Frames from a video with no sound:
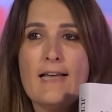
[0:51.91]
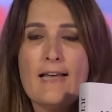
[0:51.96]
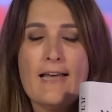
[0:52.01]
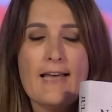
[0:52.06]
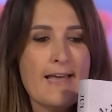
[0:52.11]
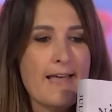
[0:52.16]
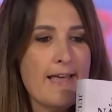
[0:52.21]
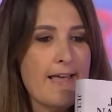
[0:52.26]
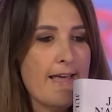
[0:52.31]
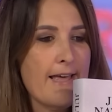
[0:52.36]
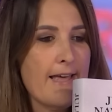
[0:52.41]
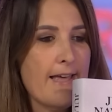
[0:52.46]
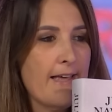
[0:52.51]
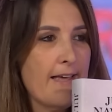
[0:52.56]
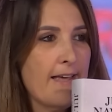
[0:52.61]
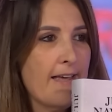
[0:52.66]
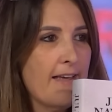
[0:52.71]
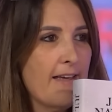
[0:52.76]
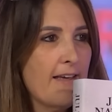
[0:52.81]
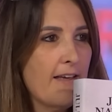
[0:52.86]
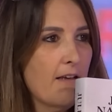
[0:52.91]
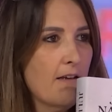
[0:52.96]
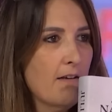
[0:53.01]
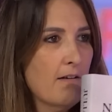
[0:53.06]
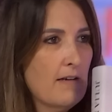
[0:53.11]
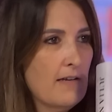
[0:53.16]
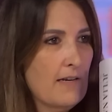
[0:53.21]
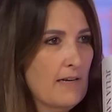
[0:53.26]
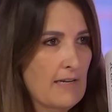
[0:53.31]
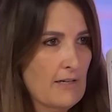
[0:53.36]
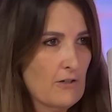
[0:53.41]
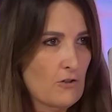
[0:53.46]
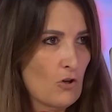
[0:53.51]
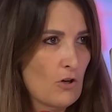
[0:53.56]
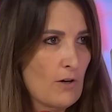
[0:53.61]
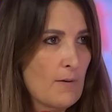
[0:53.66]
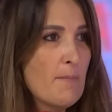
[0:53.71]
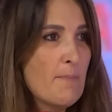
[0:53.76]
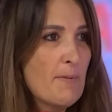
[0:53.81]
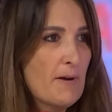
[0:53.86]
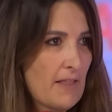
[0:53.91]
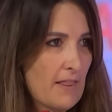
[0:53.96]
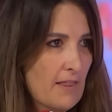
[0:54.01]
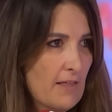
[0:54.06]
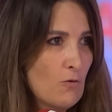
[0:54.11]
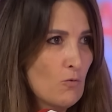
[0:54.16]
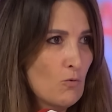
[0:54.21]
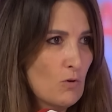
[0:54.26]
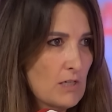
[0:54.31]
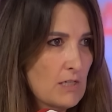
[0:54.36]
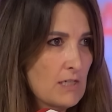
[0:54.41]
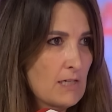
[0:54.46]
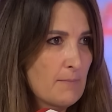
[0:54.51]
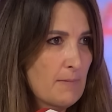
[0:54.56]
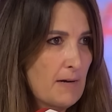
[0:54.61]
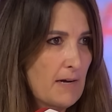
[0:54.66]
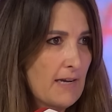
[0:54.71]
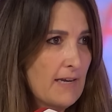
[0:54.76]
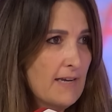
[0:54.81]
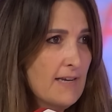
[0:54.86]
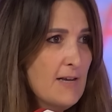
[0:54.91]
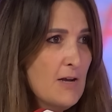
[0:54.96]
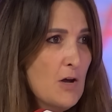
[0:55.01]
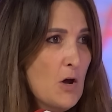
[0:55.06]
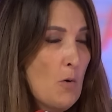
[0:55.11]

Eh, la historia me parece durísima, ¿eh?